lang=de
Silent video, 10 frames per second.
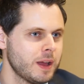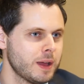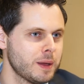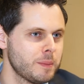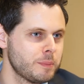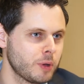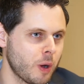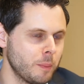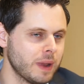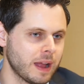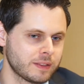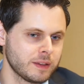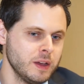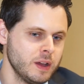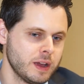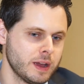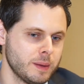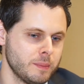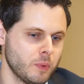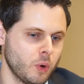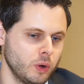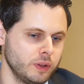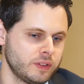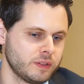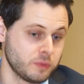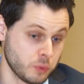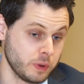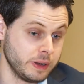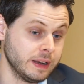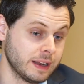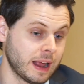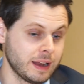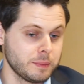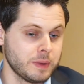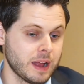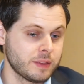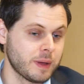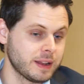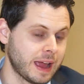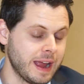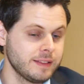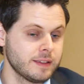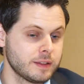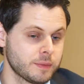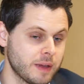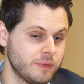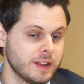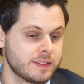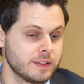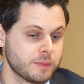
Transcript: ähm, bekommen hat ähm, und so in der Tat im Jahr 2013, 2014,